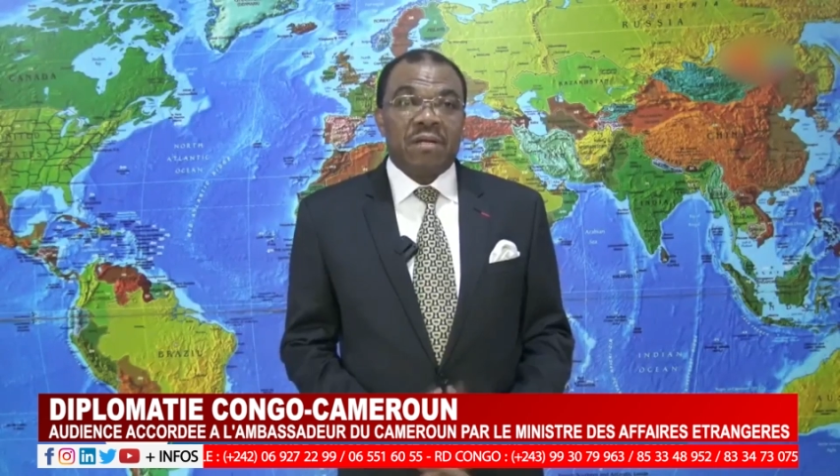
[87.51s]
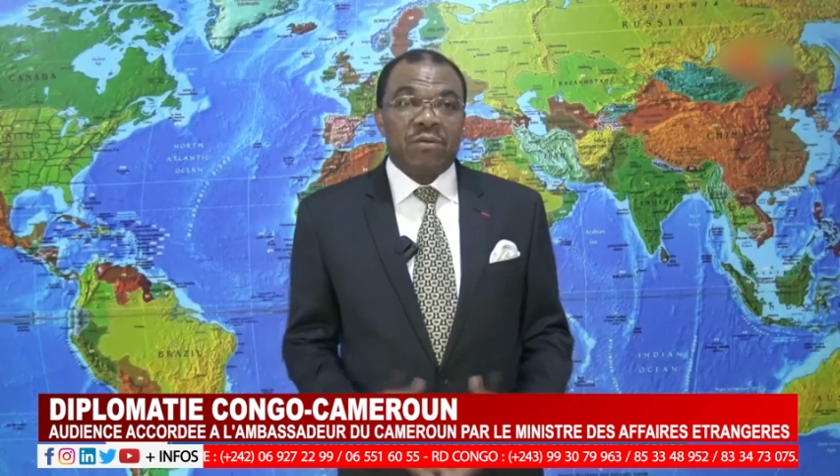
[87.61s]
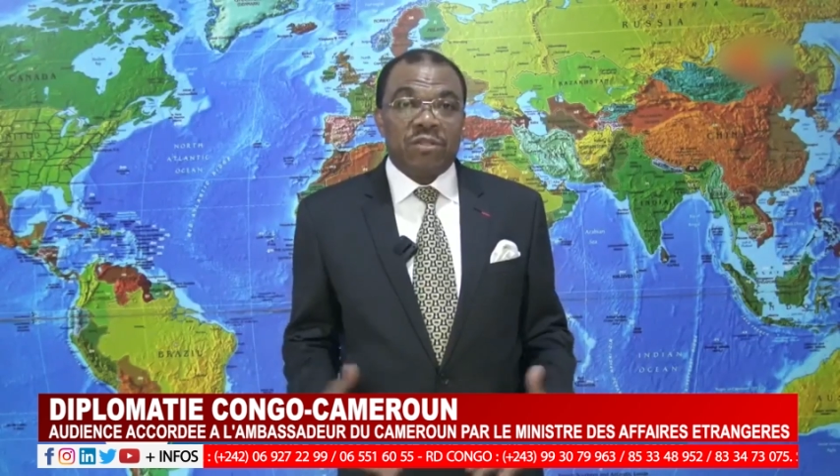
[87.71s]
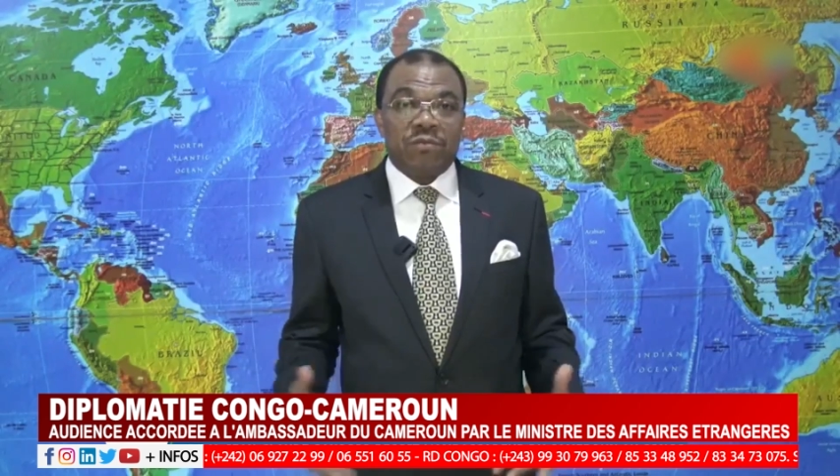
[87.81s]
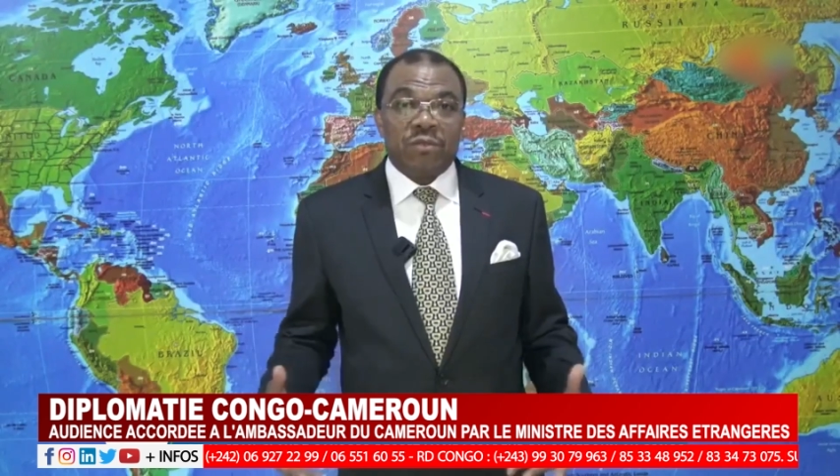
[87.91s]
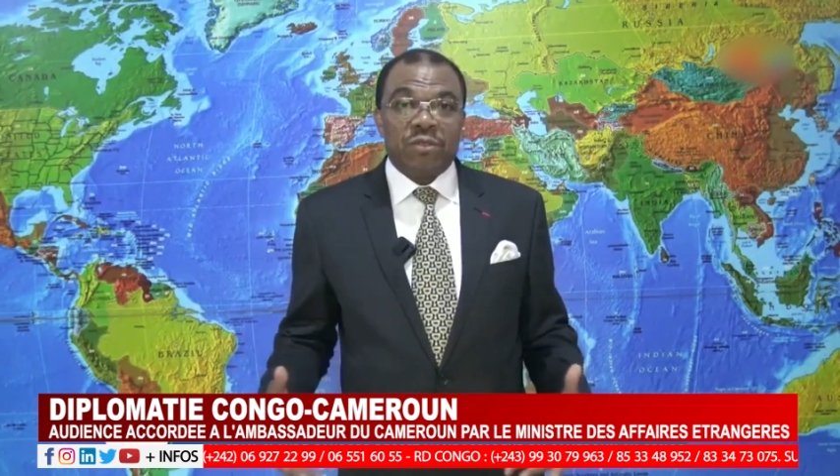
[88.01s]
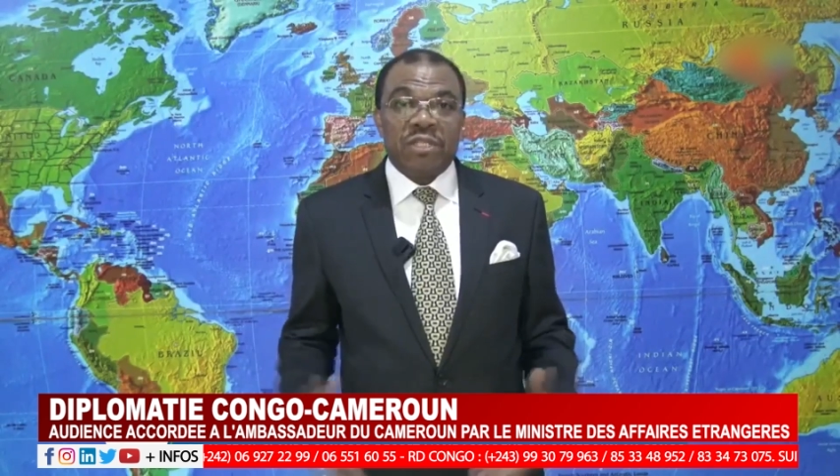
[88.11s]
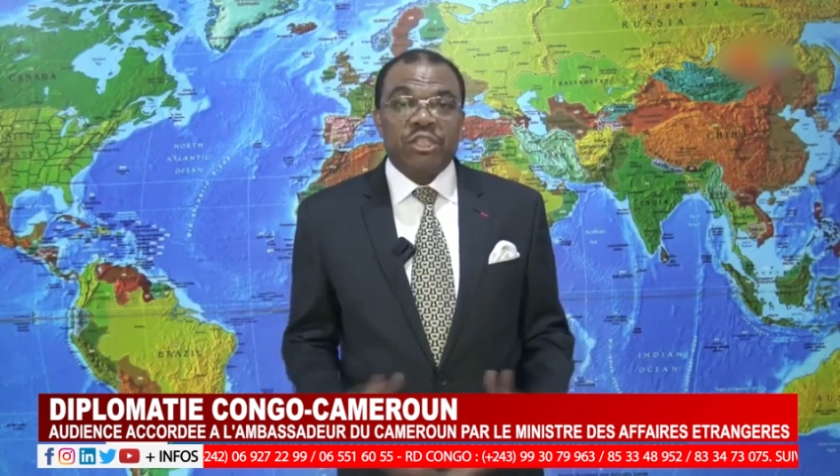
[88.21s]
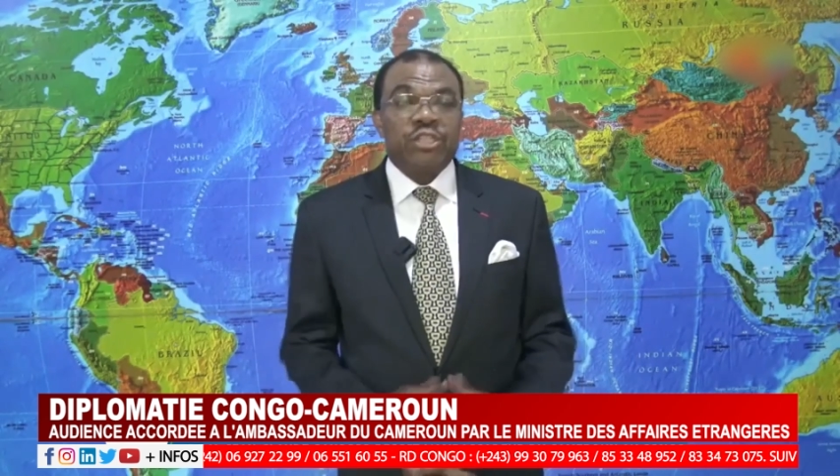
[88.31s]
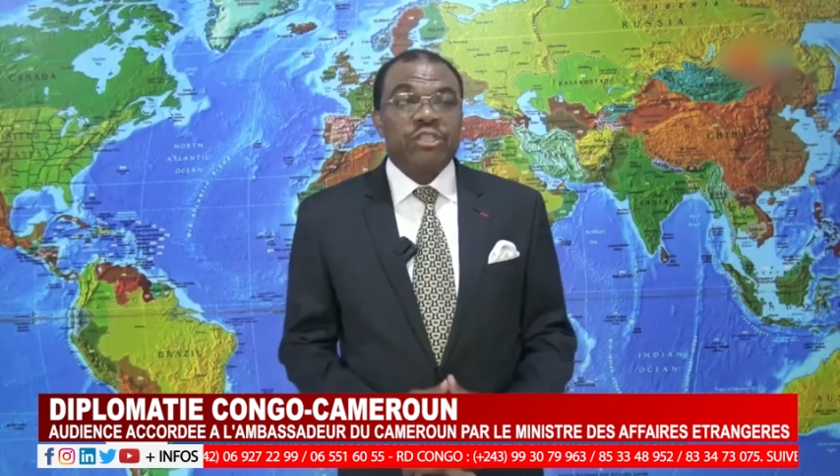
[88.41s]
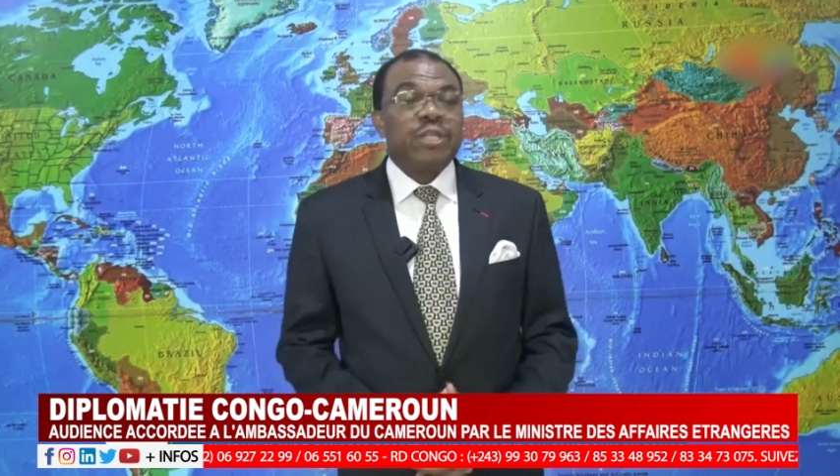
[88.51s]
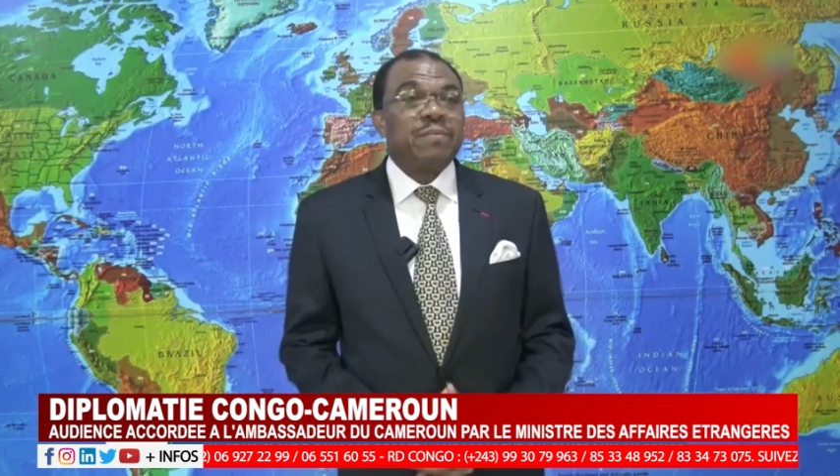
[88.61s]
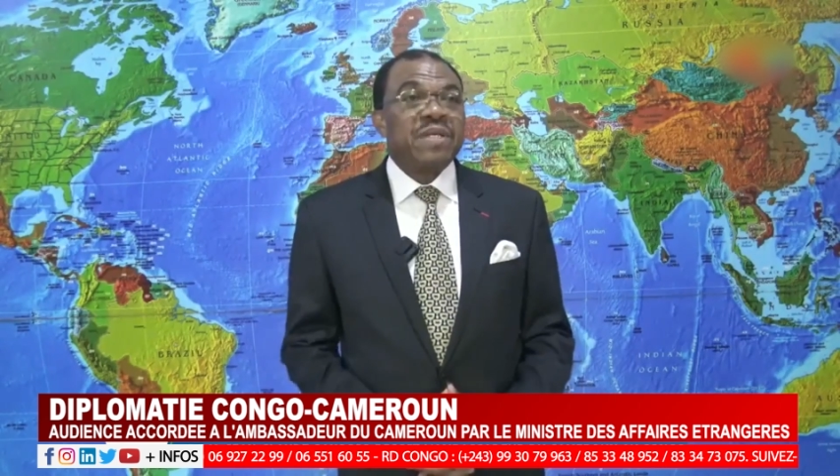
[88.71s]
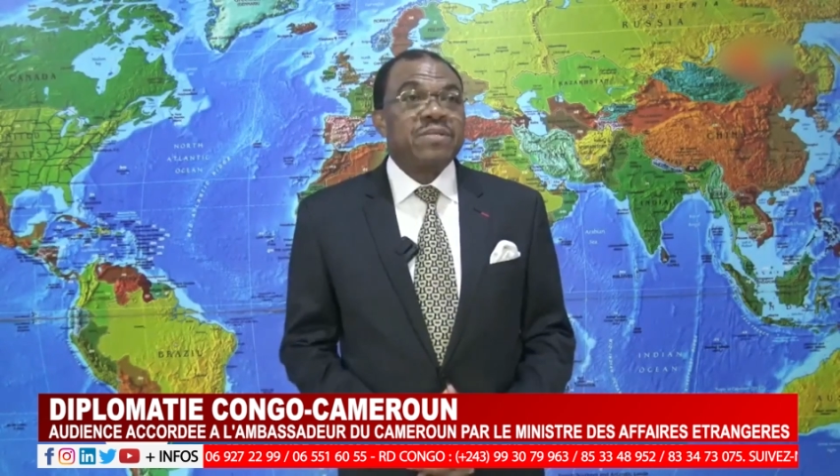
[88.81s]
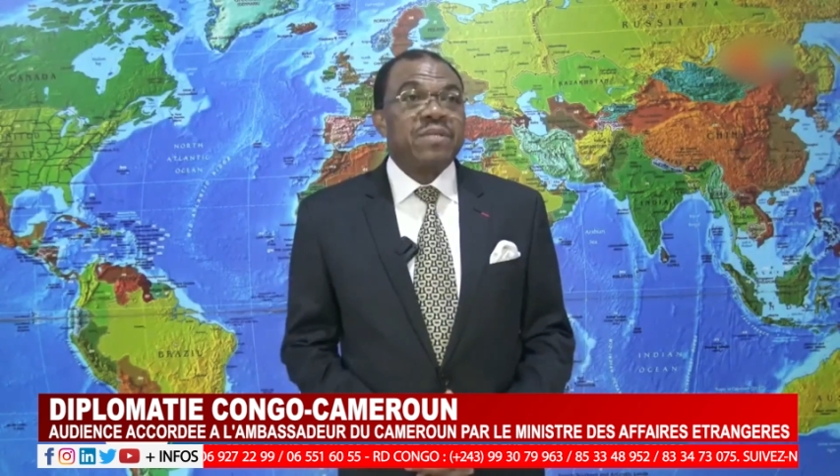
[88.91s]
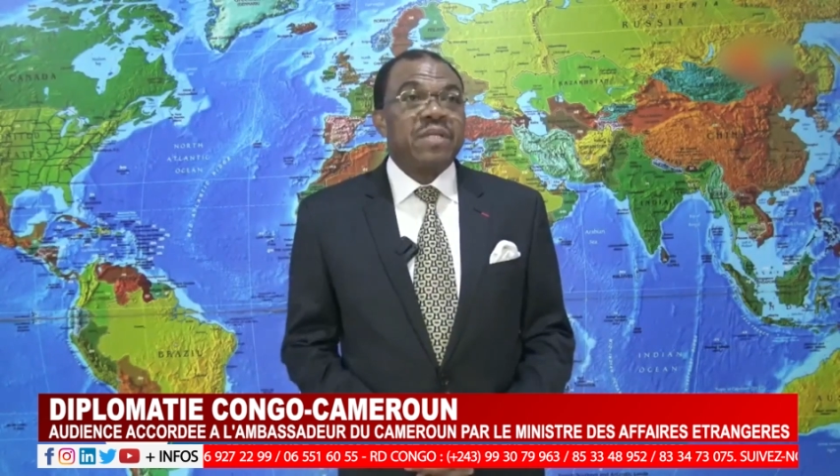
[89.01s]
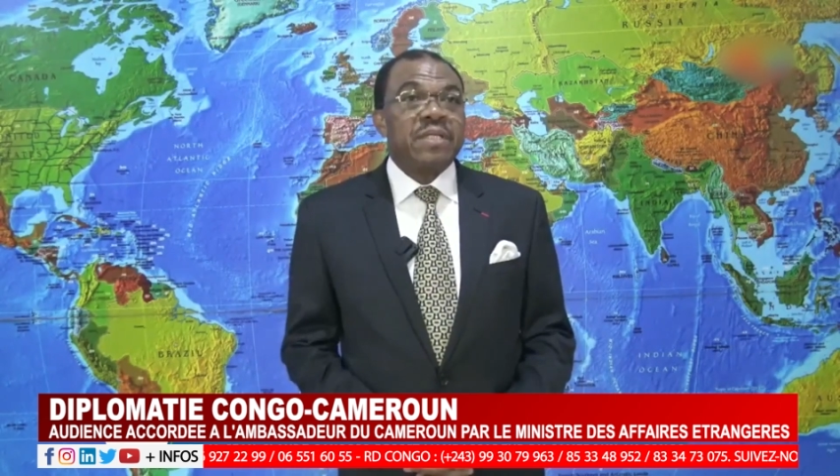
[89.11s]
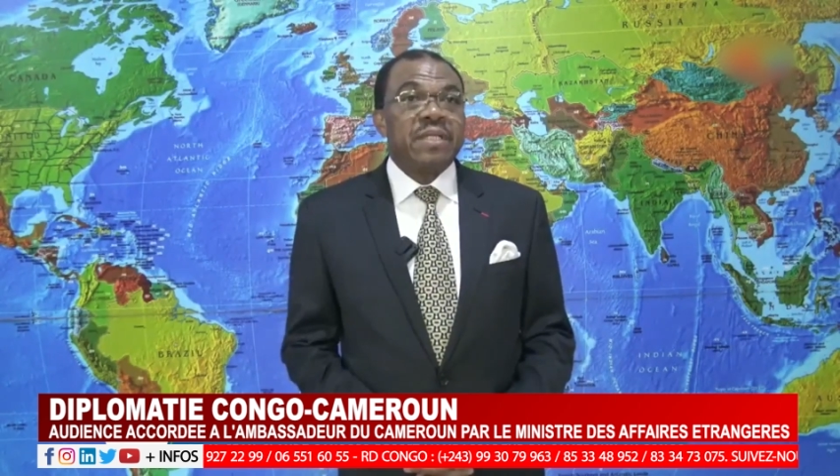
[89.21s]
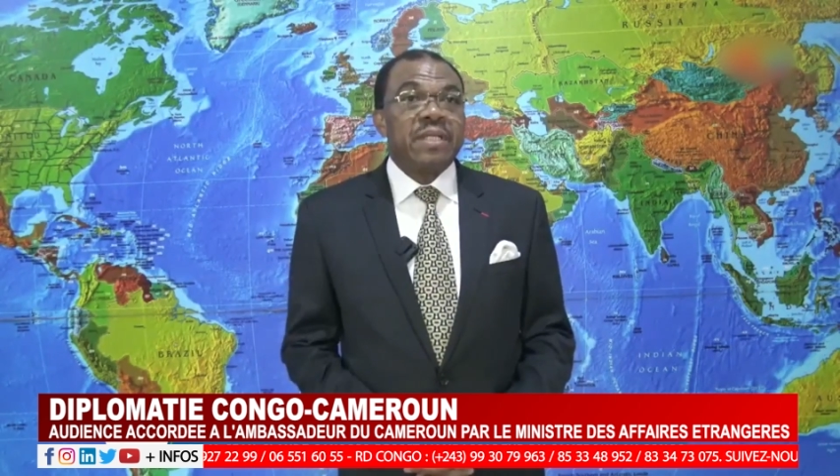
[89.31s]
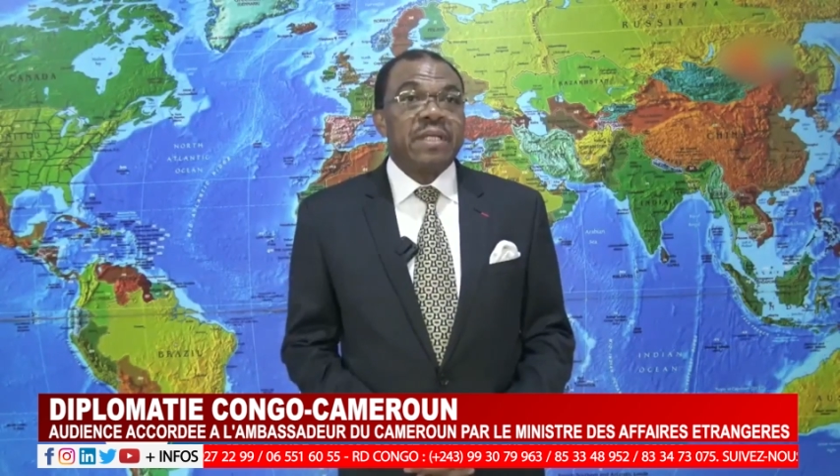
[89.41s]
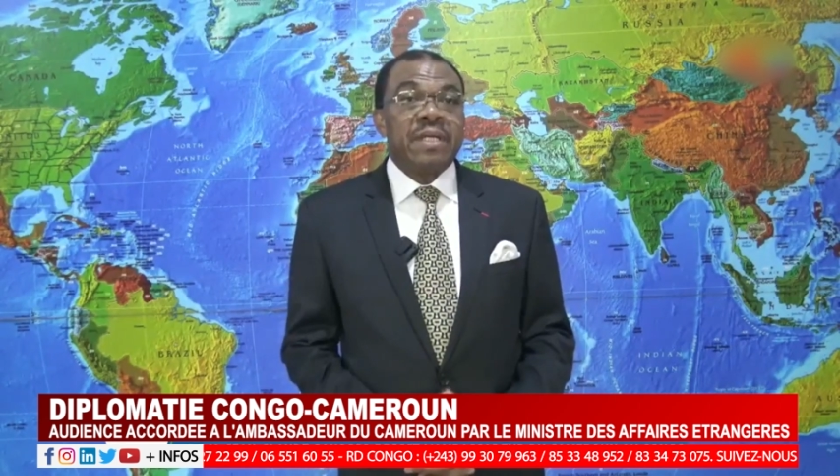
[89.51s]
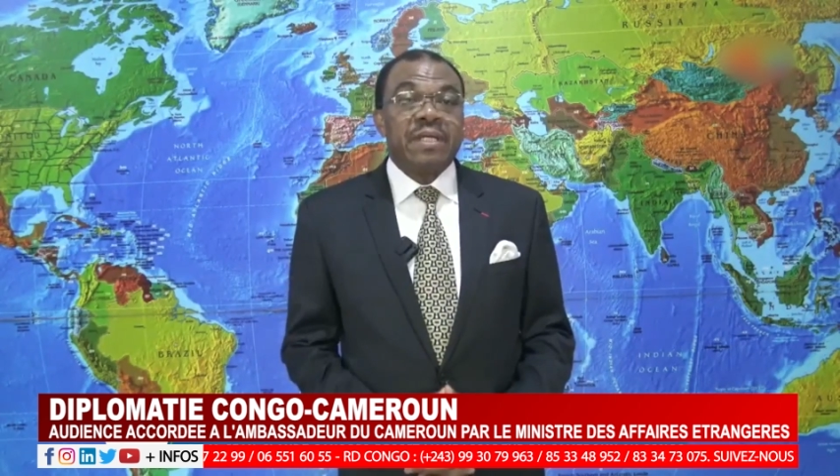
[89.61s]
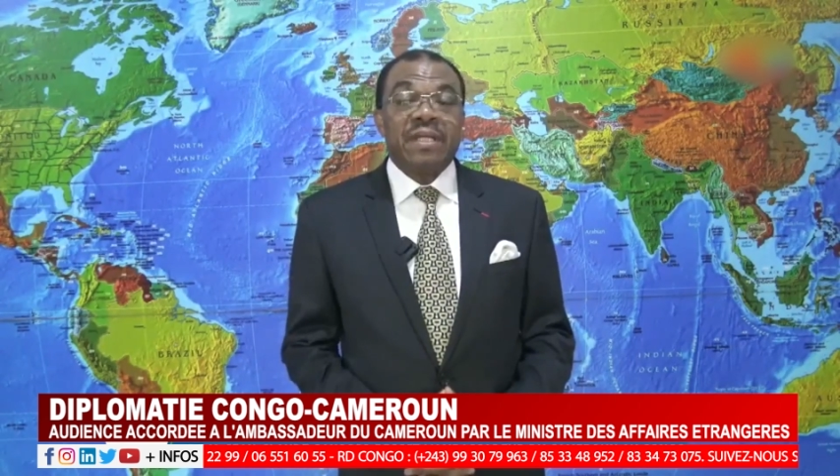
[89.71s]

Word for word: au niveau de l'échange des personnalités